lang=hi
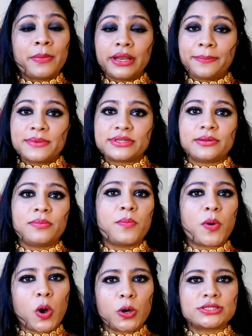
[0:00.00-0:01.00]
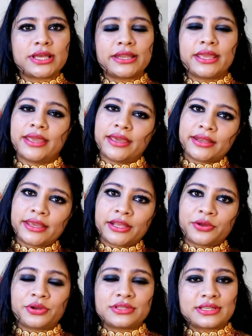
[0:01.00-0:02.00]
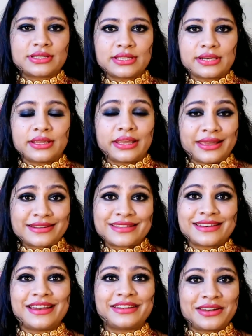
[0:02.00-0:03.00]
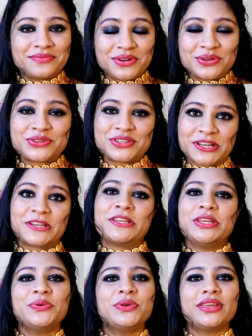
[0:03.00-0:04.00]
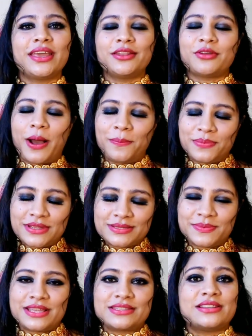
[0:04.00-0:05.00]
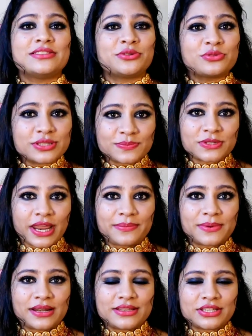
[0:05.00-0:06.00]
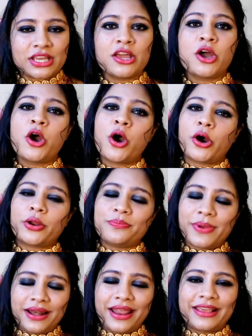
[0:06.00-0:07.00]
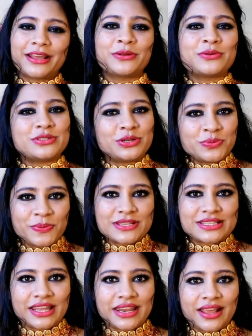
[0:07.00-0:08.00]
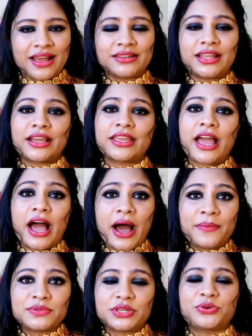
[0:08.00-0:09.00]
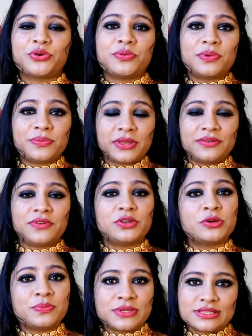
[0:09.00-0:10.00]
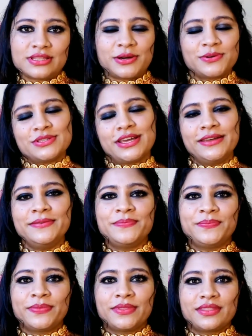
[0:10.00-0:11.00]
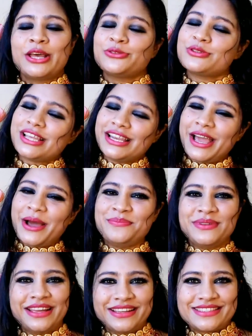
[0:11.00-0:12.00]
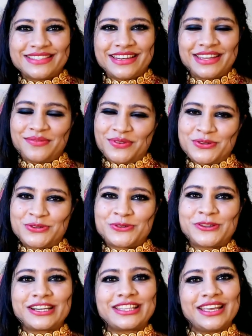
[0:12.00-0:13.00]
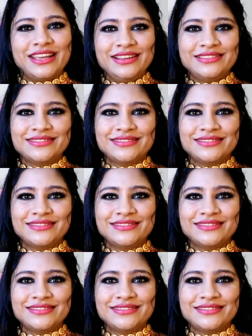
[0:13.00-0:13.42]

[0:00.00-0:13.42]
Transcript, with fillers: मैंने अपने चैनल पर बहुत सारी हेयर केयर और स्किन केयर से रिलेटेड वीडियो शेयर की हुई हैं तो आप प्लीज मेरा चैनल जरूर सब्सक्राइब कर लीजिए और बेल आइकन को जरूर प्रेस करिएगा ताकि आपसे कोई भी मेरी वीडियो मिस ना हो जाए तो चलिए अब बिना किसी तरीके के वीडियो शुरू करते हैं